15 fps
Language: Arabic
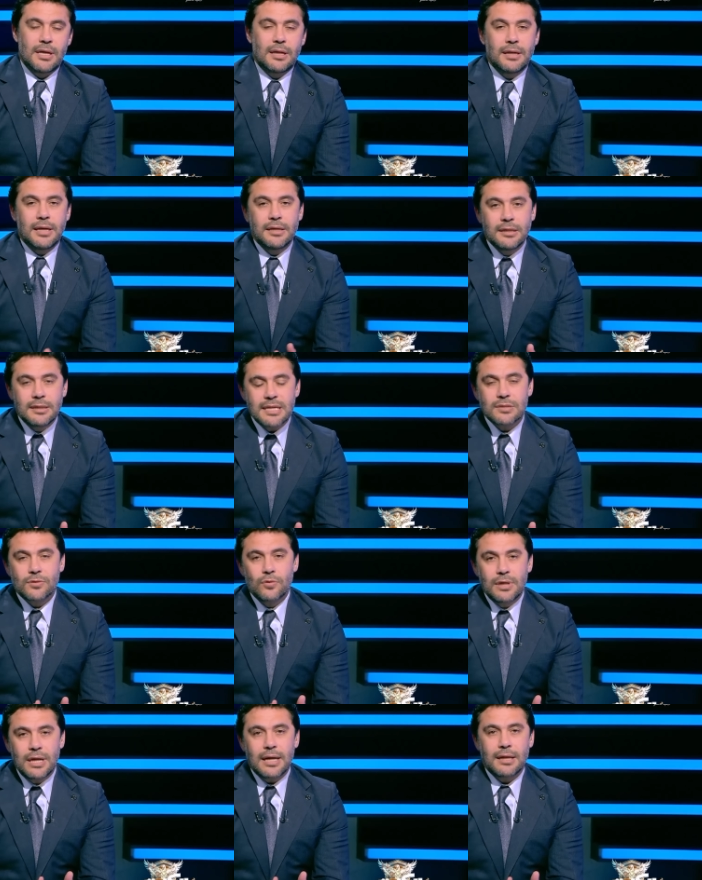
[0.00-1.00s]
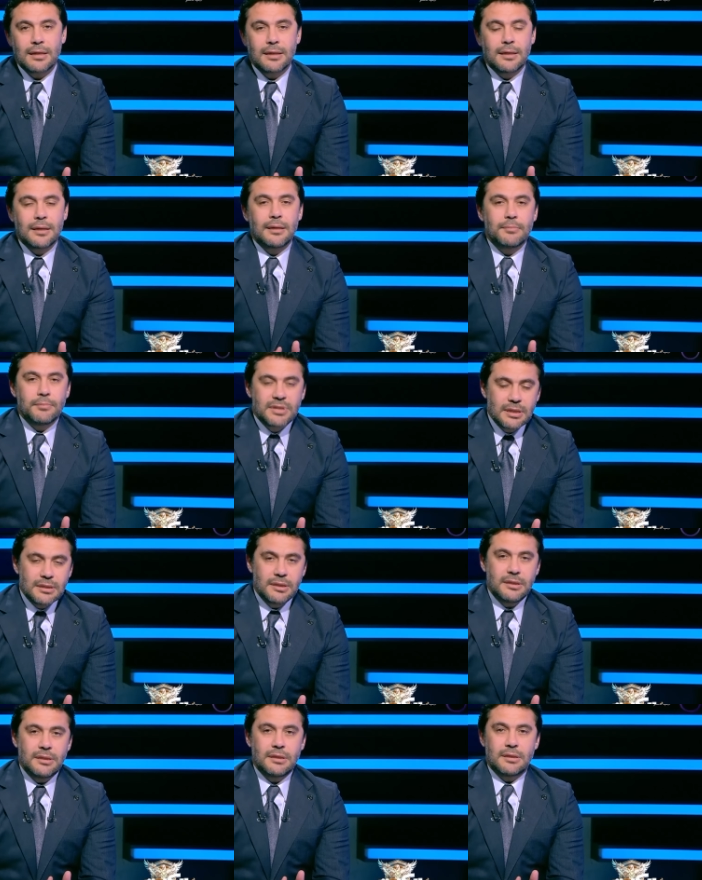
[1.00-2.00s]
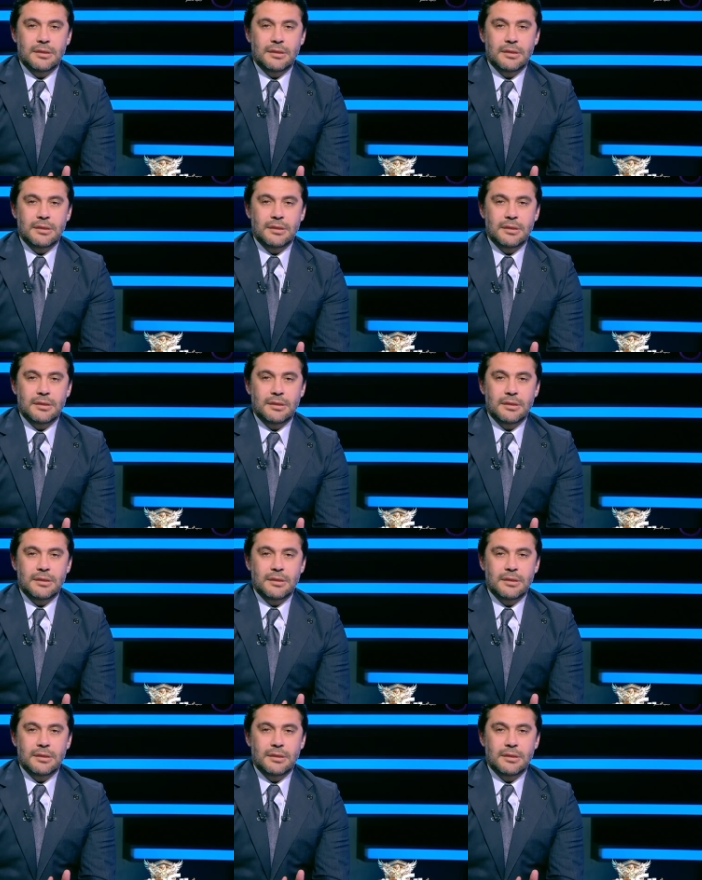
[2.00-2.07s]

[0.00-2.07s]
لان الناس كلها بتدعي